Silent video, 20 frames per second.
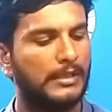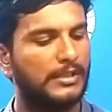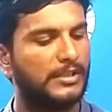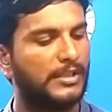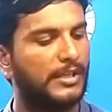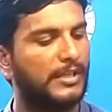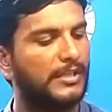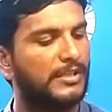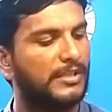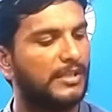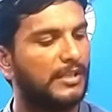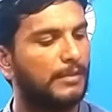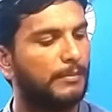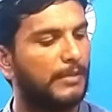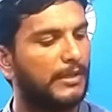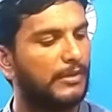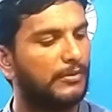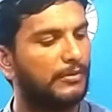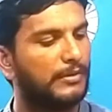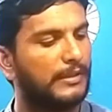చేయి చేయి
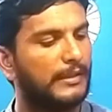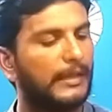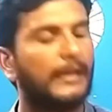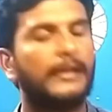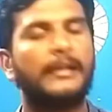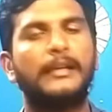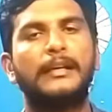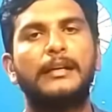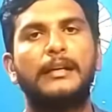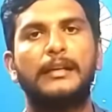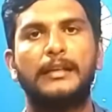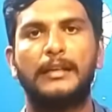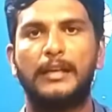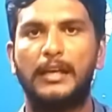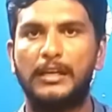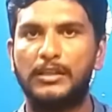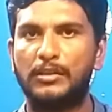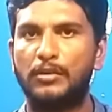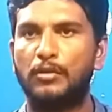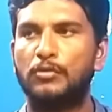పట్టుకుని గట్టిగా ఇంకా
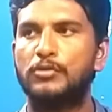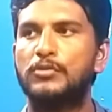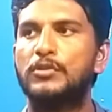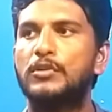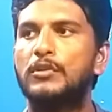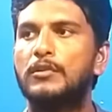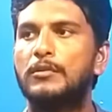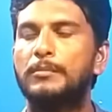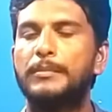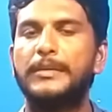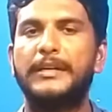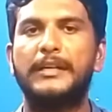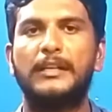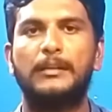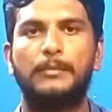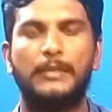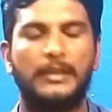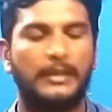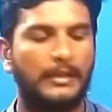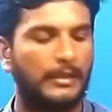ఐదు రోజుల్లో
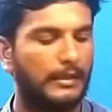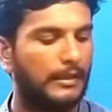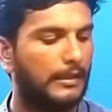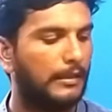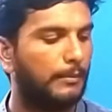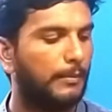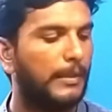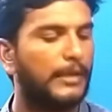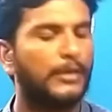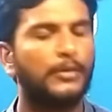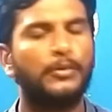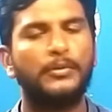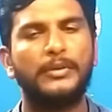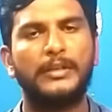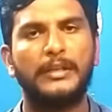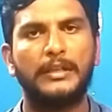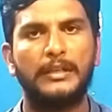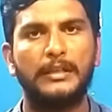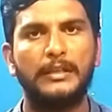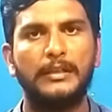మీటింగ్ మాట ఇలా
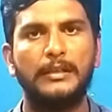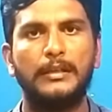పట్టుకుని